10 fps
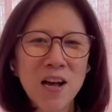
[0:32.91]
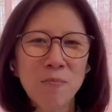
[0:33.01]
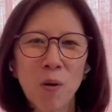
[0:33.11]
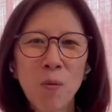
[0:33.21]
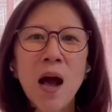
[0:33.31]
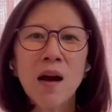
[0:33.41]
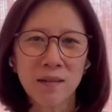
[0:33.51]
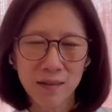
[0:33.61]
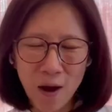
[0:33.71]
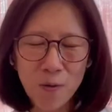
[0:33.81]
เพราะว่า
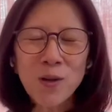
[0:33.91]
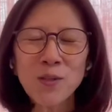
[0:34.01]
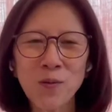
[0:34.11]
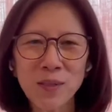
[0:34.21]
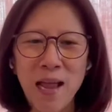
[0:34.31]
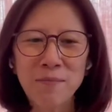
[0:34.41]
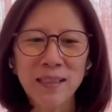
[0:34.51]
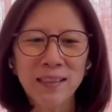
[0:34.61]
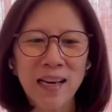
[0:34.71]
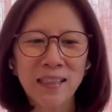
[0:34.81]
เราก็สงสัยเหมือ
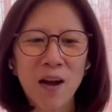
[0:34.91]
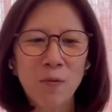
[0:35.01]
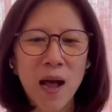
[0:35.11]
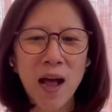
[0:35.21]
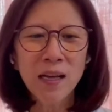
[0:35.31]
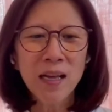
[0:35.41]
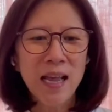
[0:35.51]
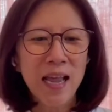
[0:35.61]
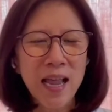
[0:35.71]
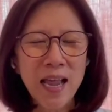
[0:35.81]
นกันค่ะว่า
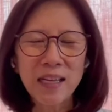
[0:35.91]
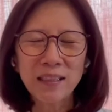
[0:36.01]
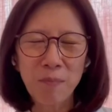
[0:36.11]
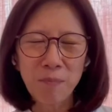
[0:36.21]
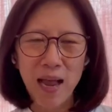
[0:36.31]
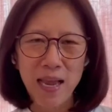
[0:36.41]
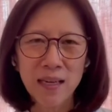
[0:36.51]
เอ๊ะทำไม